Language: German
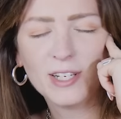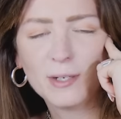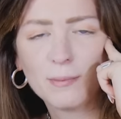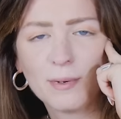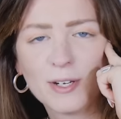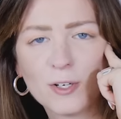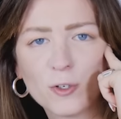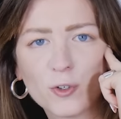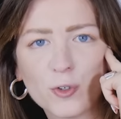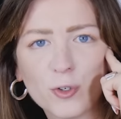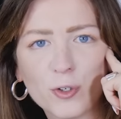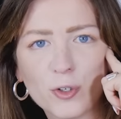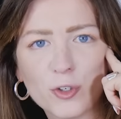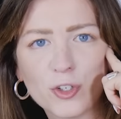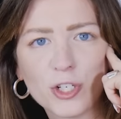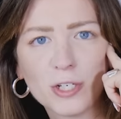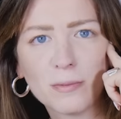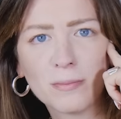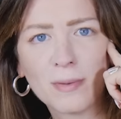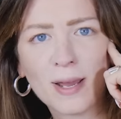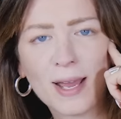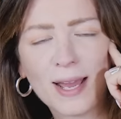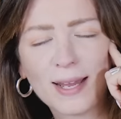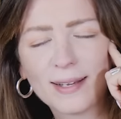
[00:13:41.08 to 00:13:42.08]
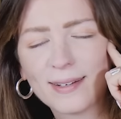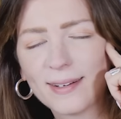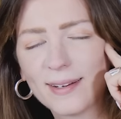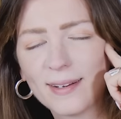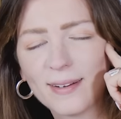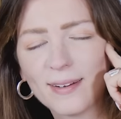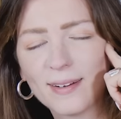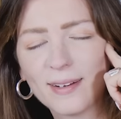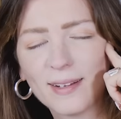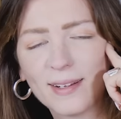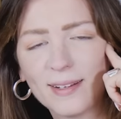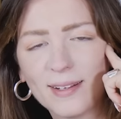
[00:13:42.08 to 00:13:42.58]
Wenn jemand eine schöne Stimme hat,
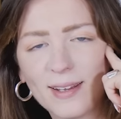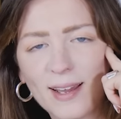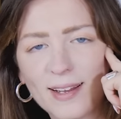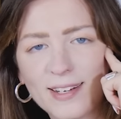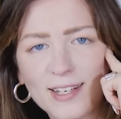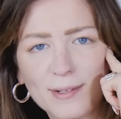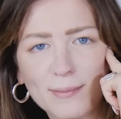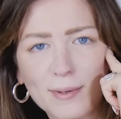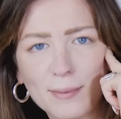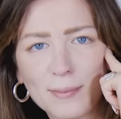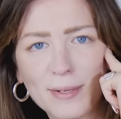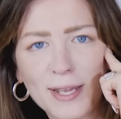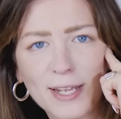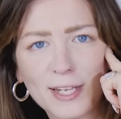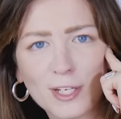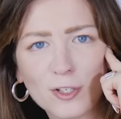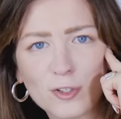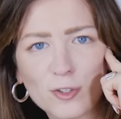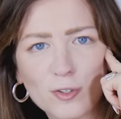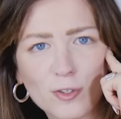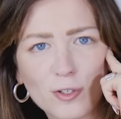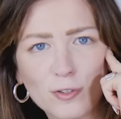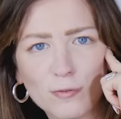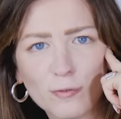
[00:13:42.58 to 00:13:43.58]
dann hat er bei mir eigentlich schon